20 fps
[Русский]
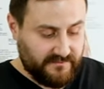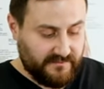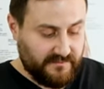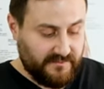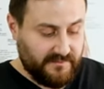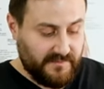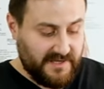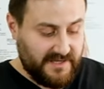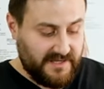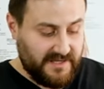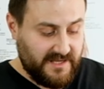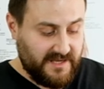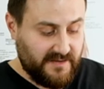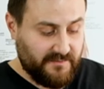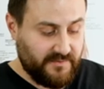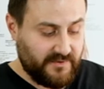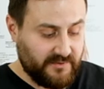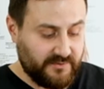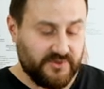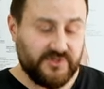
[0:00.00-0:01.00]
мы не
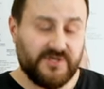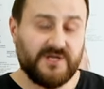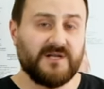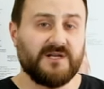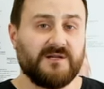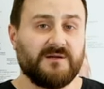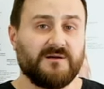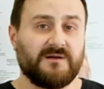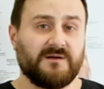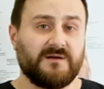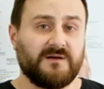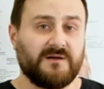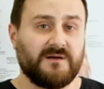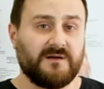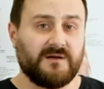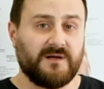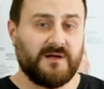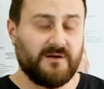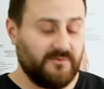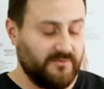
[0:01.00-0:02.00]
получали
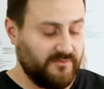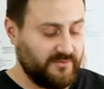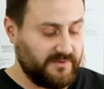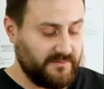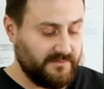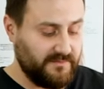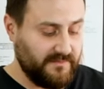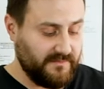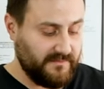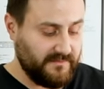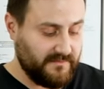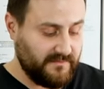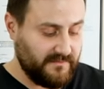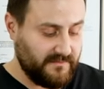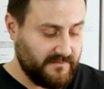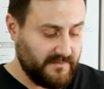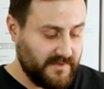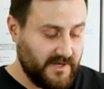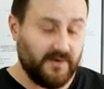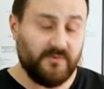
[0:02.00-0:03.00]
а, какого-то,
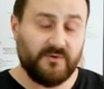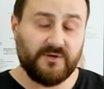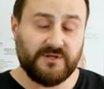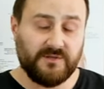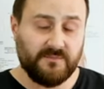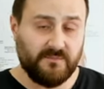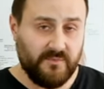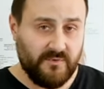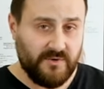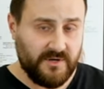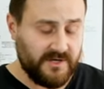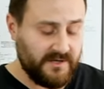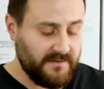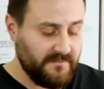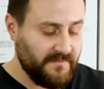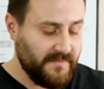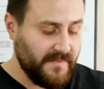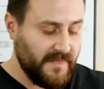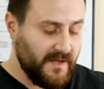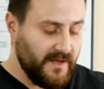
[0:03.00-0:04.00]
какой-то
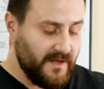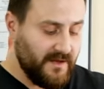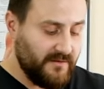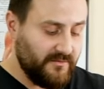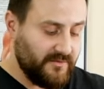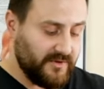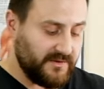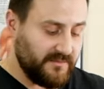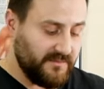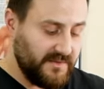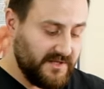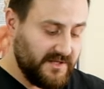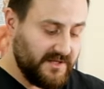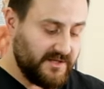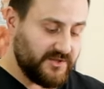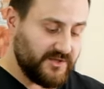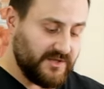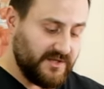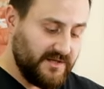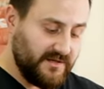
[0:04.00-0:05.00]
боли, вот, мы
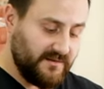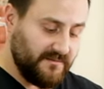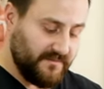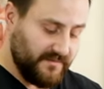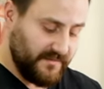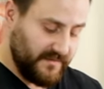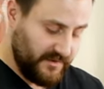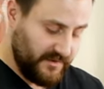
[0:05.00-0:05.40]
должны